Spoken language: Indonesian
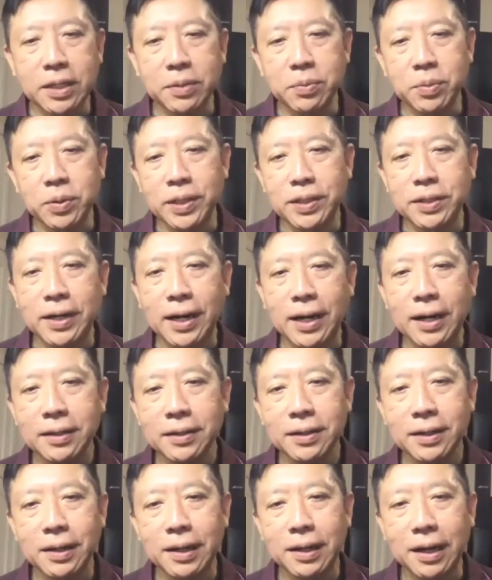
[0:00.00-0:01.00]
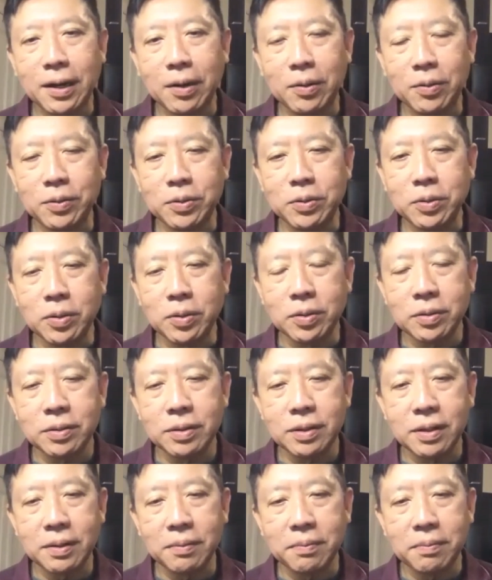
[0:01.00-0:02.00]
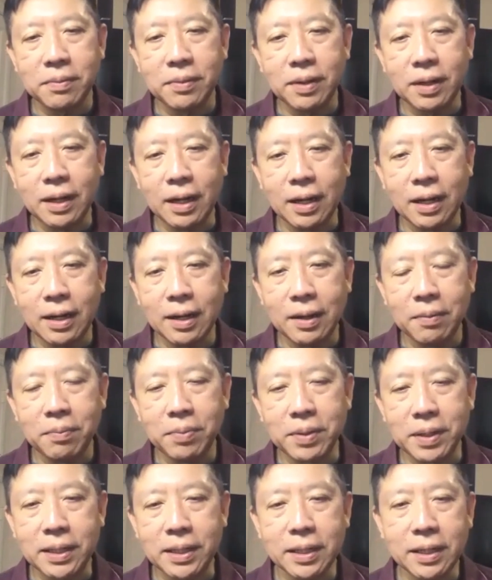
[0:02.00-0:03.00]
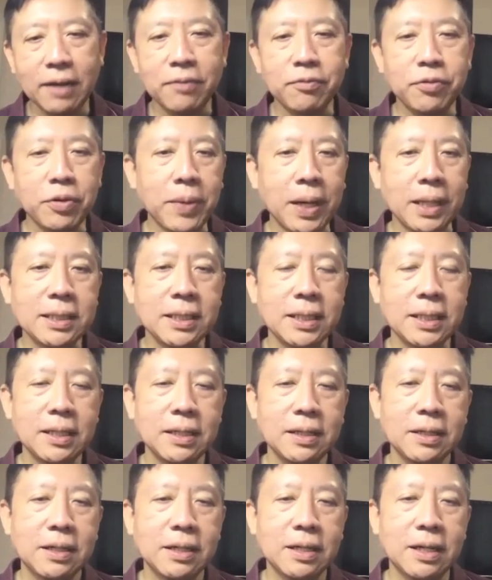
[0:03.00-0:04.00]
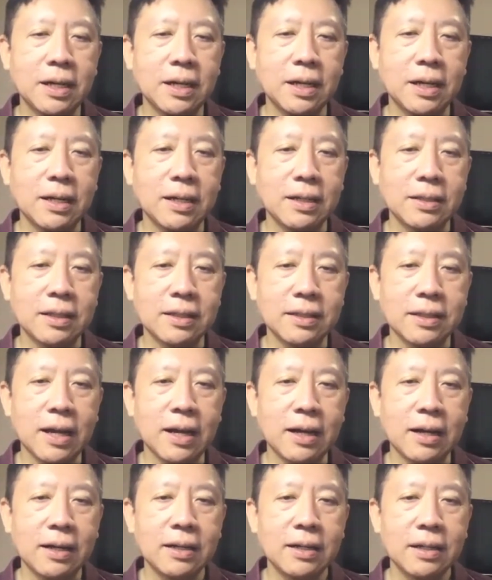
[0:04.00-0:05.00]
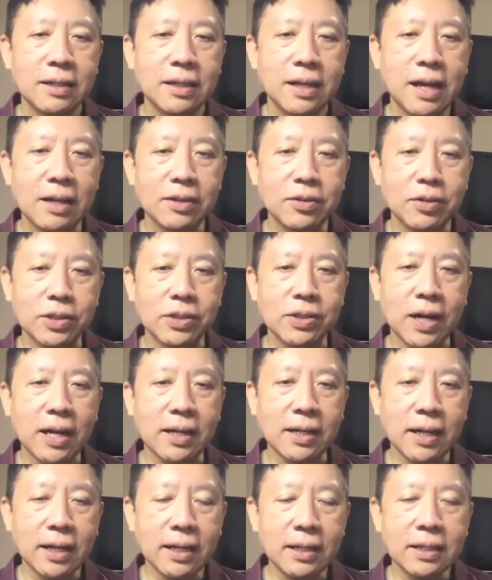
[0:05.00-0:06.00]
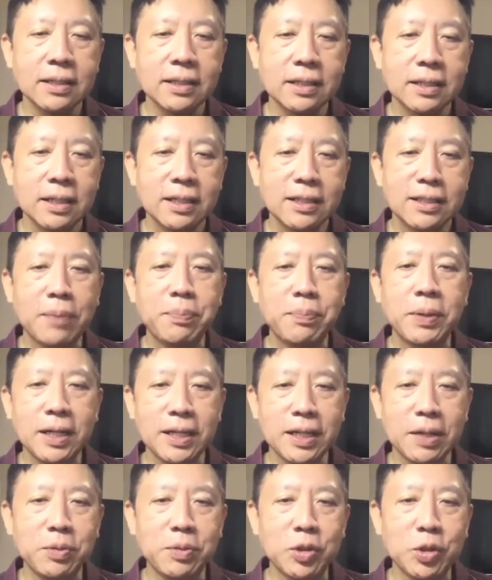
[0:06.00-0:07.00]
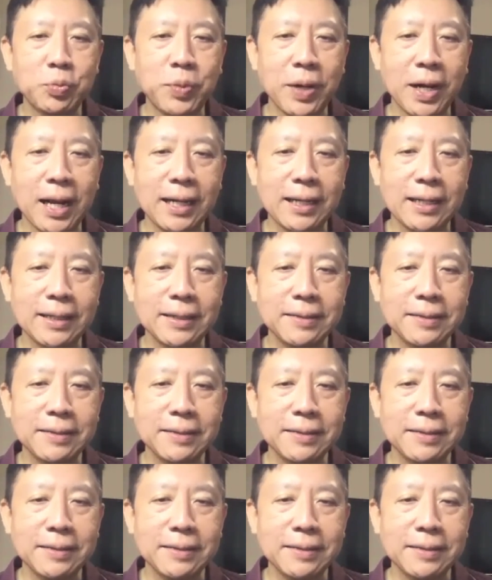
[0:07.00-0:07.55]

Ibu Indra uh, untuk uh, beri informasi uh, tentang Australia. Sampai kita berjumpa lagi.